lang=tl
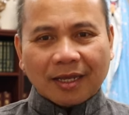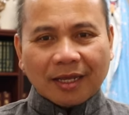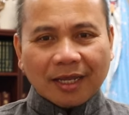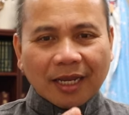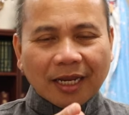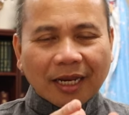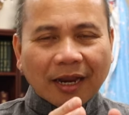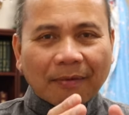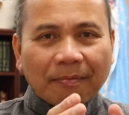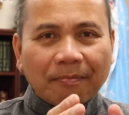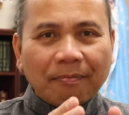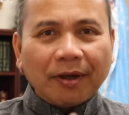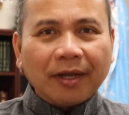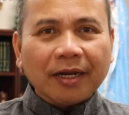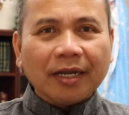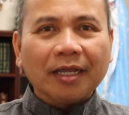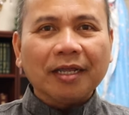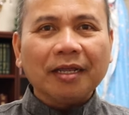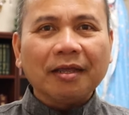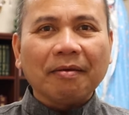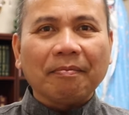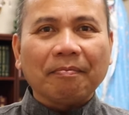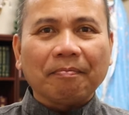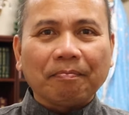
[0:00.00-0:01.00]
in a
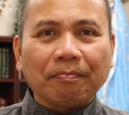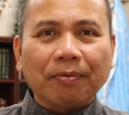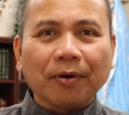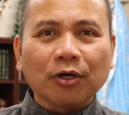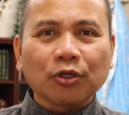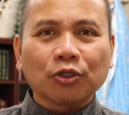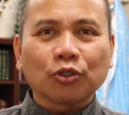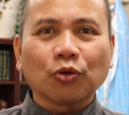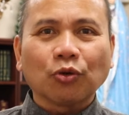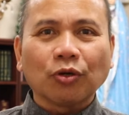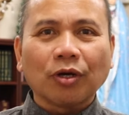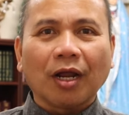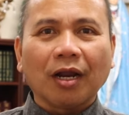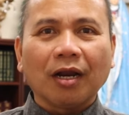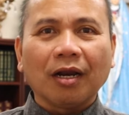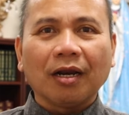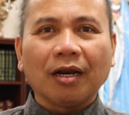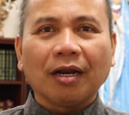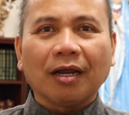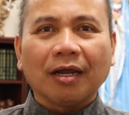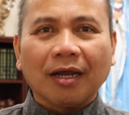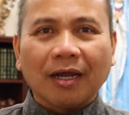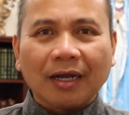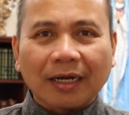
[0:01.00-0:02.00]
very
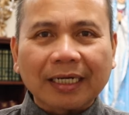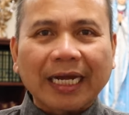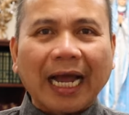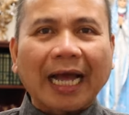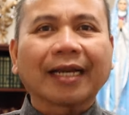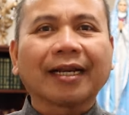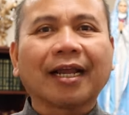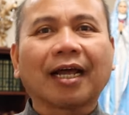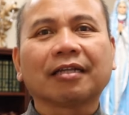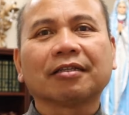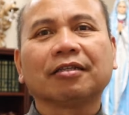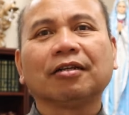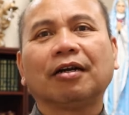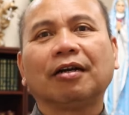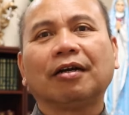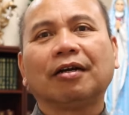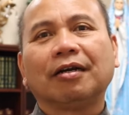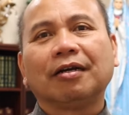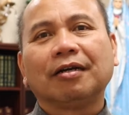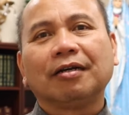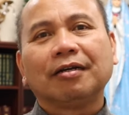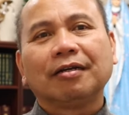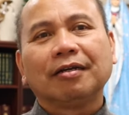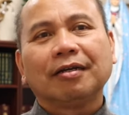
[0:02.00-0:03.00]
personal
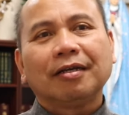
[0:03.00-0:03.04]
character.